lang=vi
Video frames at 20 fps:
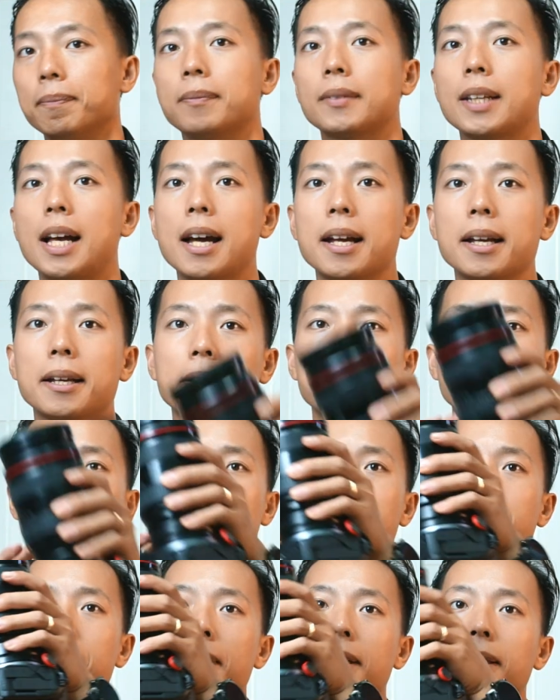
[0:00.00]
Đây,
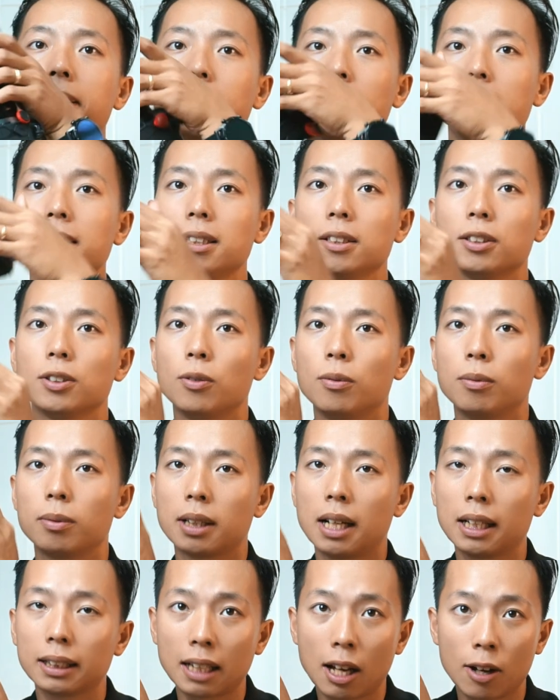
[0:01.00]
hướng dẫn sử dụng
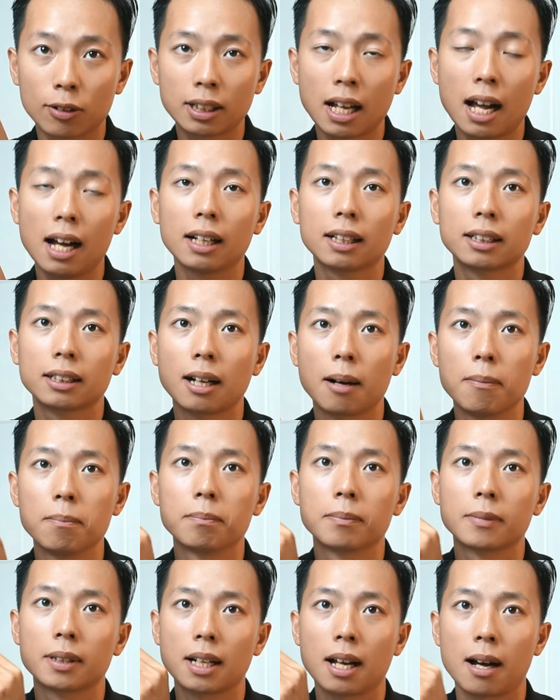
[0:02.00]
các thao tác
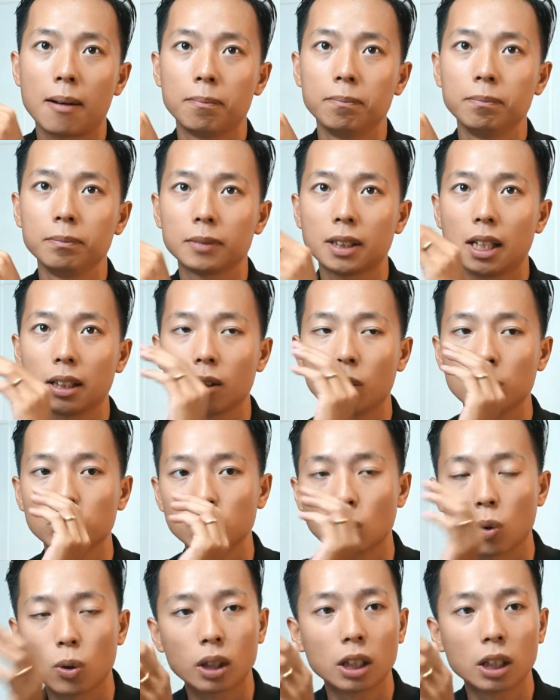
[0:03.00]
cầm, nắm, các thông số